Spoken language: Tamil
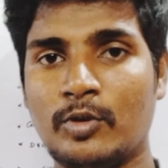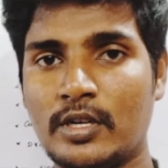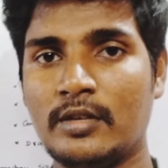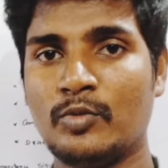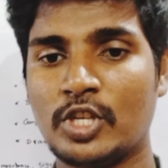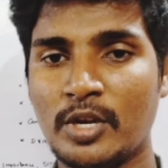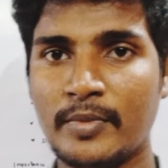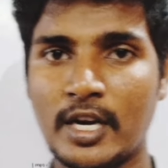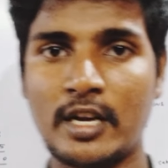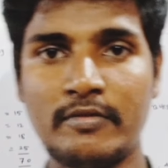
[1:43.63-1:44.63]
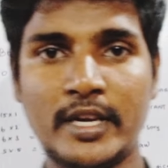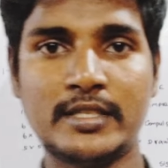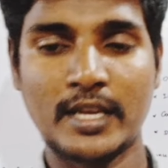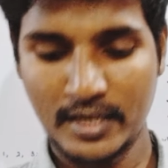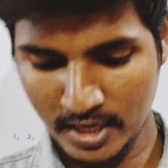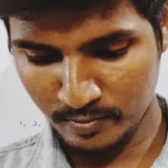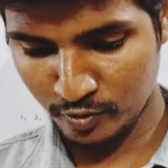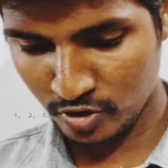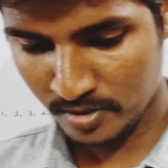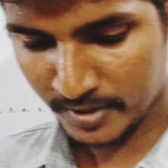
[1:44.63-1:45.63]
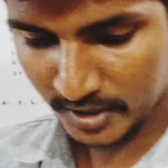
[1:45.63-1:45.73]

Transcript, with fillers: ஒரு முக்கியமான அட்வைஸ் என்ன அப்படின்னு சொல்லி